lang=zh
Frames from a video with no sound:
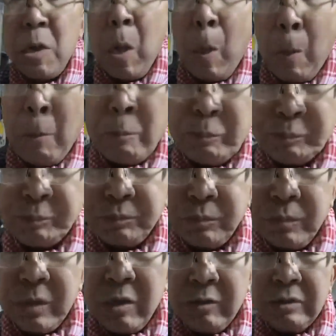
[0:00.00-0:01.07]
他出去不
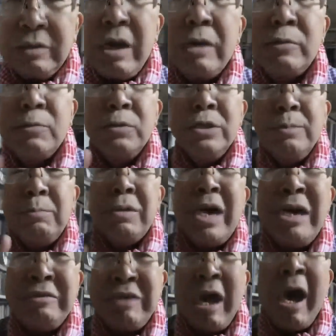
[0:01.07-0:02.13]
挨打。
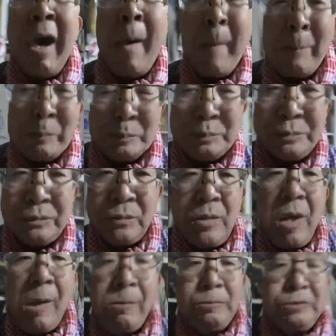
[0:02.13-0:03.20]
他有什么
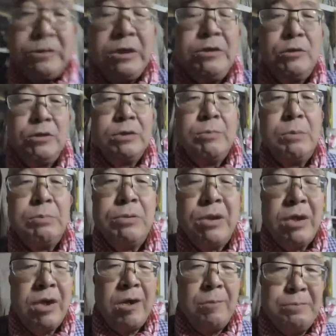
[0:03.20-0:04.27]
不好？比如随地
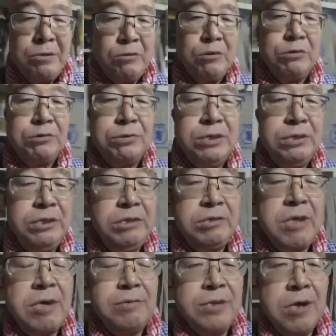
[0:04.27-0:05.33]
撒尿、随地
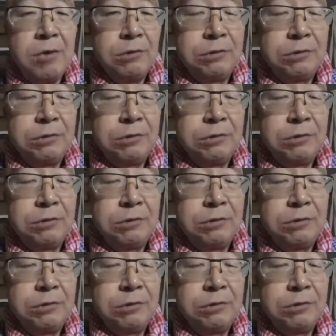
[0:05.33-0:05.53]
拉屎，